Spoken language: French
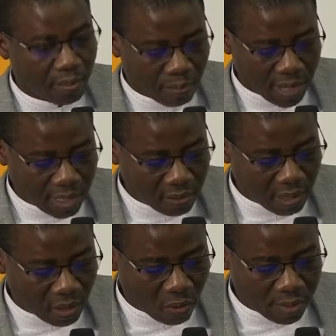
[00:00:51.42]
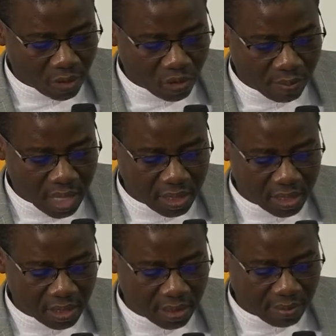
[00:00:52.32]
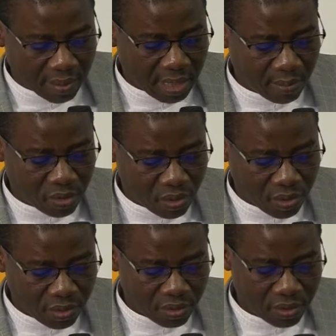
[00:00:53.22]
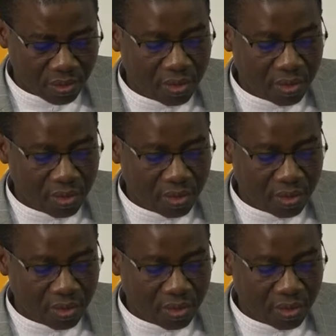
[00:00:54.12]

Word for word: Parlant de la coopération belge, mesdames, messieurs,